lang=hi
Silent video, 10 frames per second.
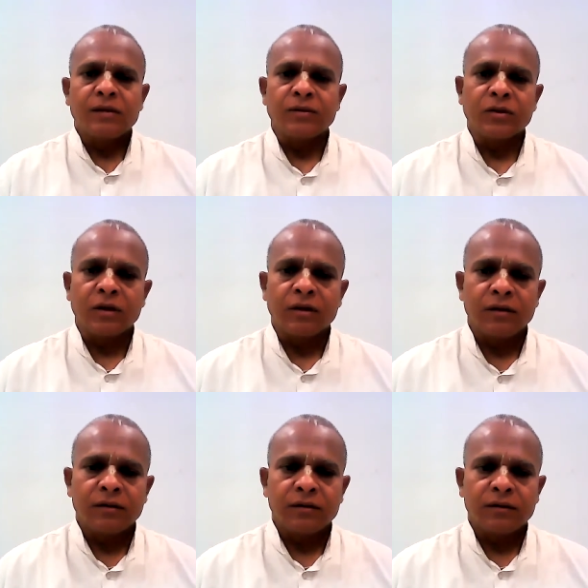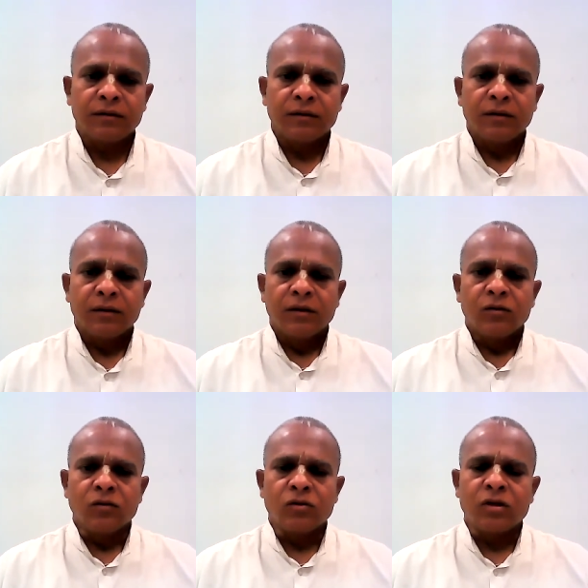समझ गया
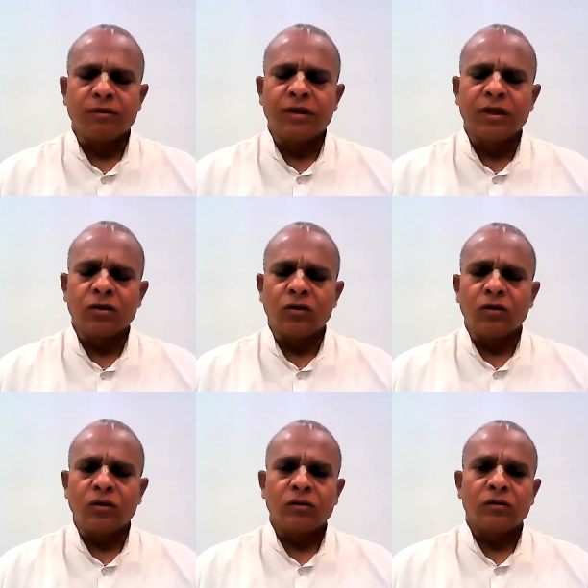तो सभी को